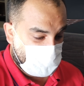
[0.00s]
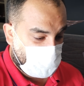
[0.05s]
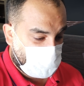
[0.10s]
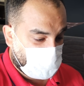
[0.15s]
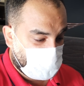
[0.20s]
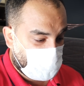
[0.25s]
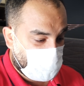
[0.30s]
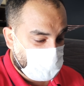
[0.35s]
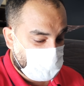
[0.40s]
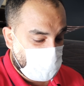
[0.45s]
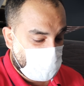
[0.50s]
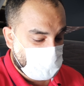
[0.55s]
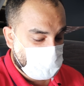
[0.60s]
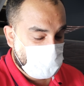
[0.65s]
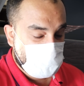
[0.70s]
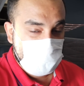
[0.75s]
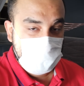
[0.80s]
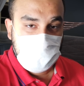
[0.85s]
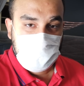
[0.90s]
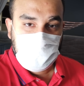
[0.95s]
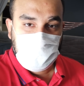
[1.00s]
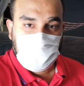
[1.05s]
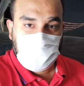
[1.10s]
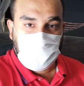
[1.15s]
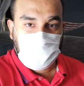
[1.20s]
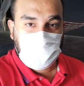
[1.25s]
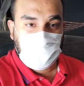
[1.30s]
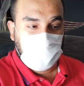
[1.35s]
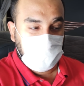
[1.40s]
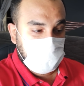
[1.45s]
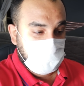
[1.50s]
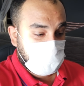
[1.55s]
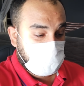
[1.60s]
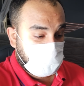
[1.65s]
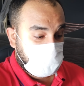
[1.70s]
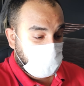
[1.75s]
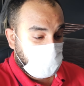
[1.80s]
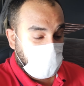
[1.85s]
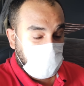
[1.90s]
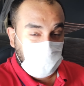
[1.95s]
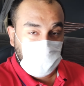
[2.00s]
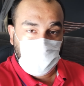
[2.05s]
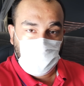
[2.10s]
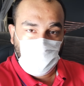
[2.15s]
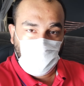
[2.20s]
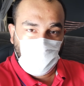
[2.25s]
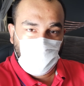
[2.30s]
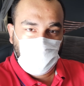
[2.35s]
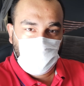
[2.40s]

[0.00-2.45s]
arkadaşlar. Dediğim gibi ben bu